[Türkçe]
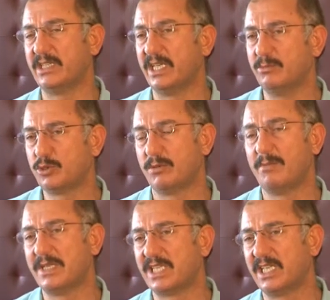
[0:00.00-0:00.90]
Yani Müslüman
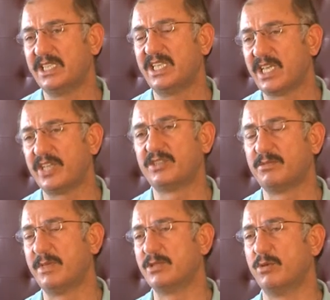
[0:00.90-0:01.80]
mezarlığına
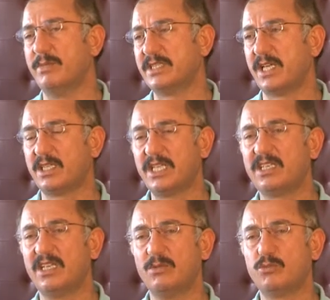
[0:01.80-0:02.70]
karıştırmaz o mezarlıklar.
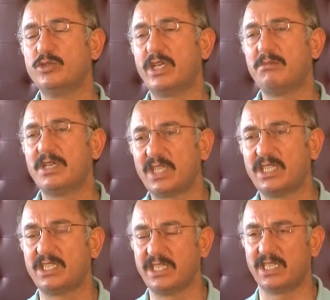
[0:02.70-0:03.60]
Bunlara
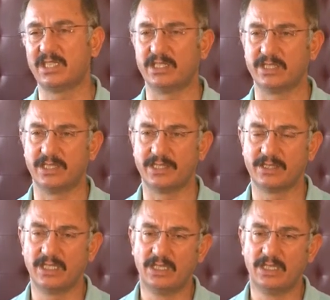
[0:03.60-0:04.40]
maşatlık diye adlandırılır.